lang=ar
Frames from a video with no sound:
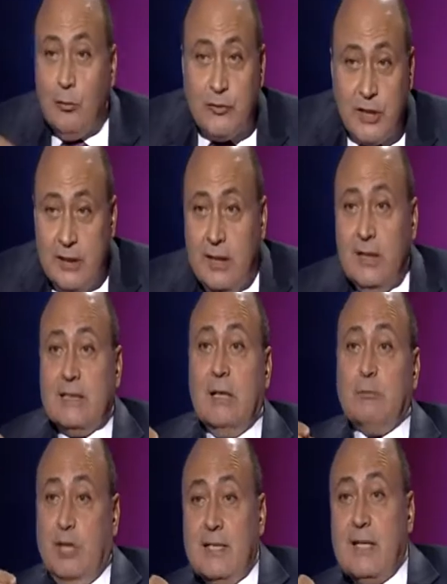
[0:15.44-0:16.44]
شأننا طبعا
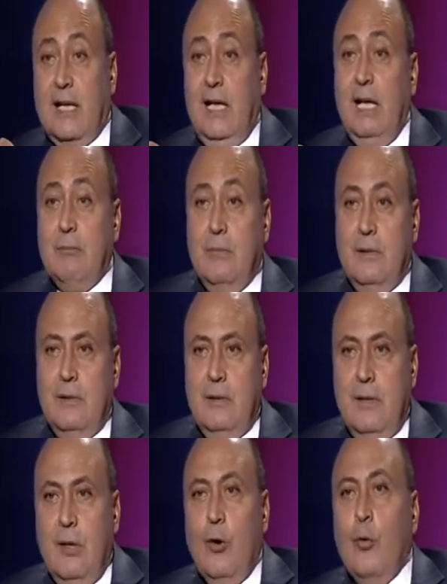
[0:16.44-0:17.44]
مش عايزة كلام
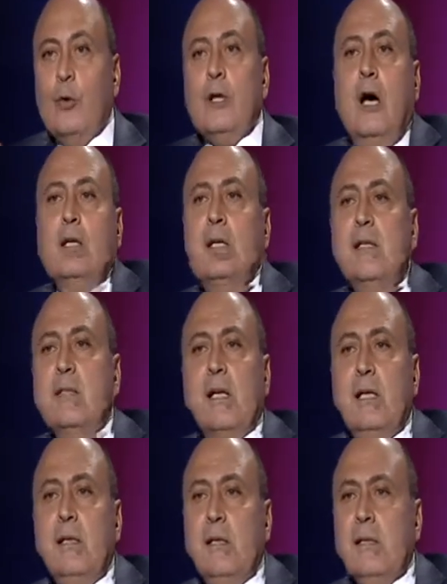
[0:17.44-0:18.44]
ونهار
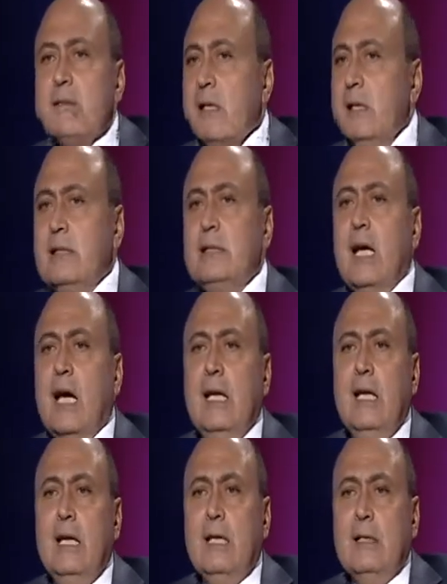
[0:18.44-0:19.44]
إسرائيل إسرائيل تتدخل
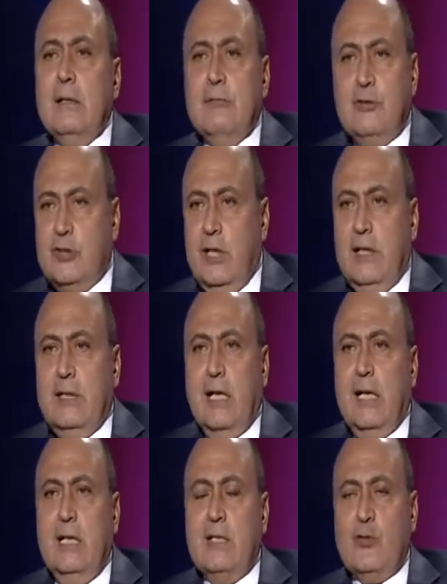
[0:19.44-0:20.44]
ليه في الشأن
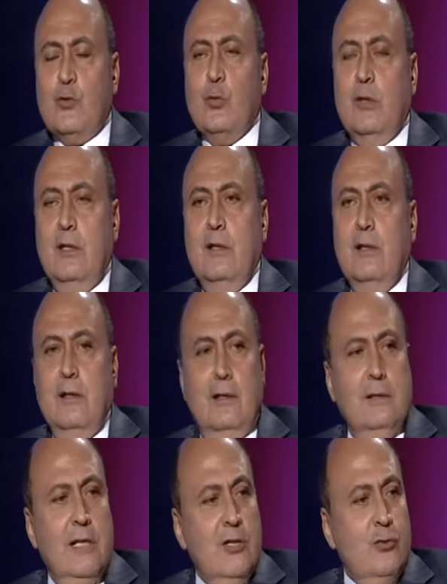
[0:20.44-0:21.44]
الداخلي السوري
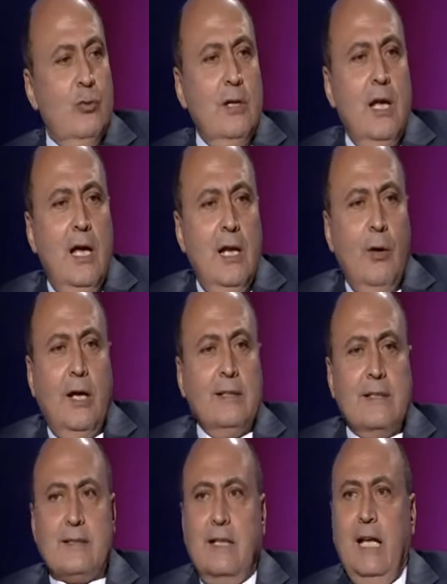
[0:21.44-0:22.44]
ده سوريا لو
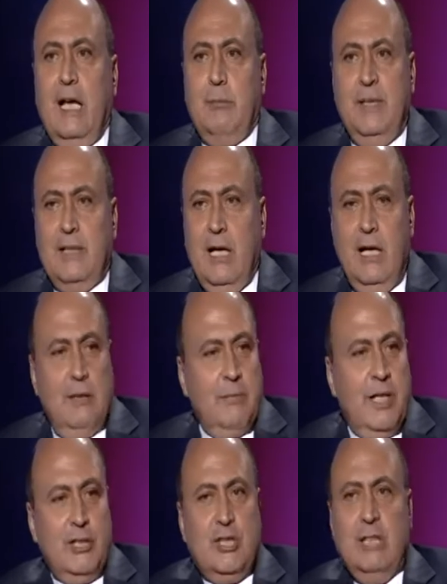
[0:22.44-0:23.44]
كانت إسرائيل حربتها ما
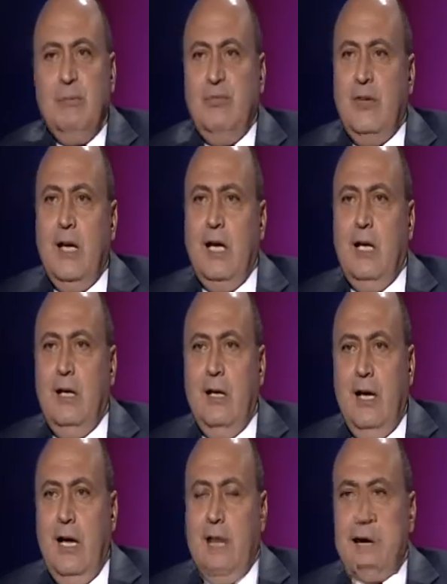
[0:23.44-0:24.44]
كانتش تعمل فيها
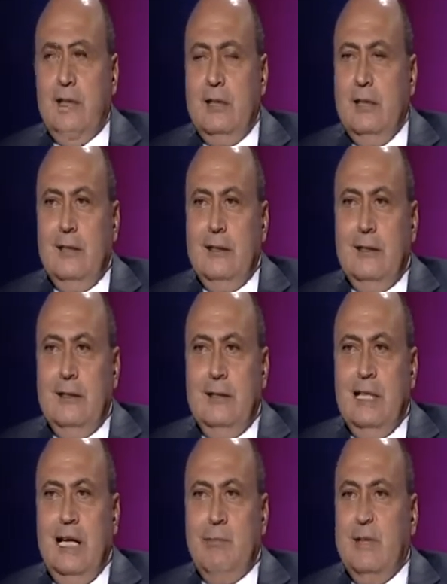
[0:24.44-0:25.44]
قد اللي,
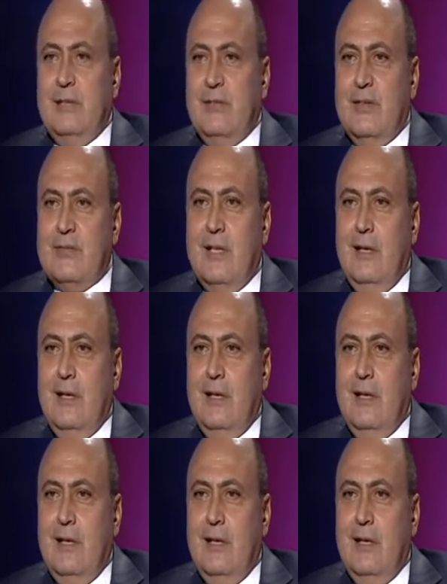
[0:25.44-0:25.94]
اللي عملت في نفسها